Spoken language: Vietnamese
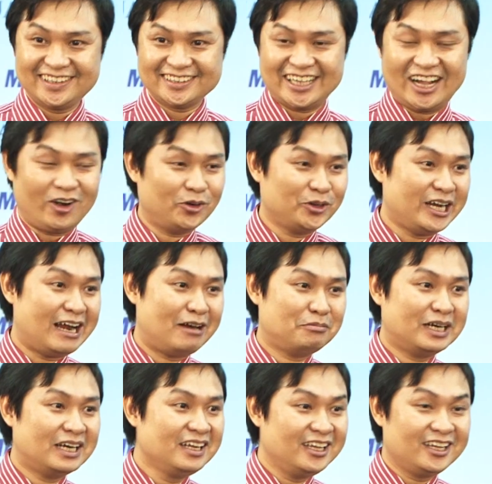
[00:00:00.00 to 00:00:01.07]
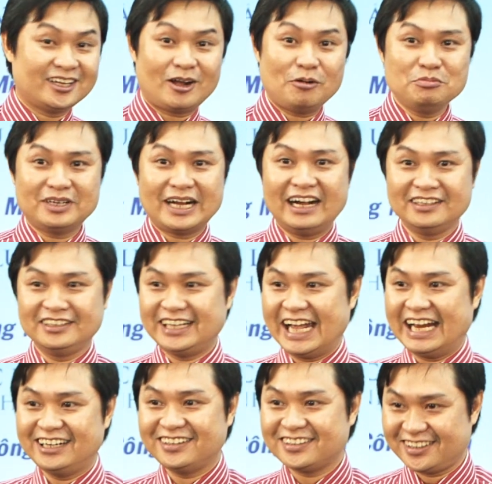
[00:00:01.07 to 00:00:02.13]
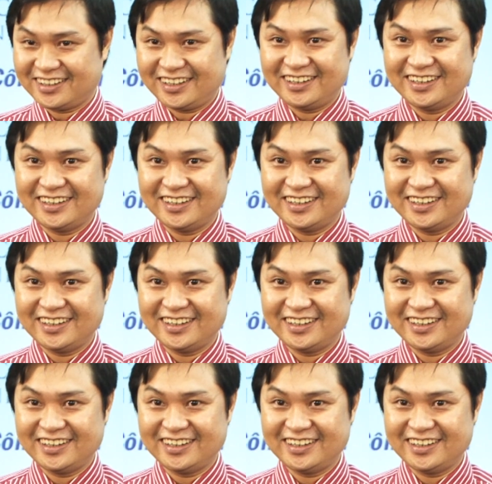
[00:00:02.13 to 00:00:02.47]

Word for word: xã hội nào mà không cần nhà nước nữa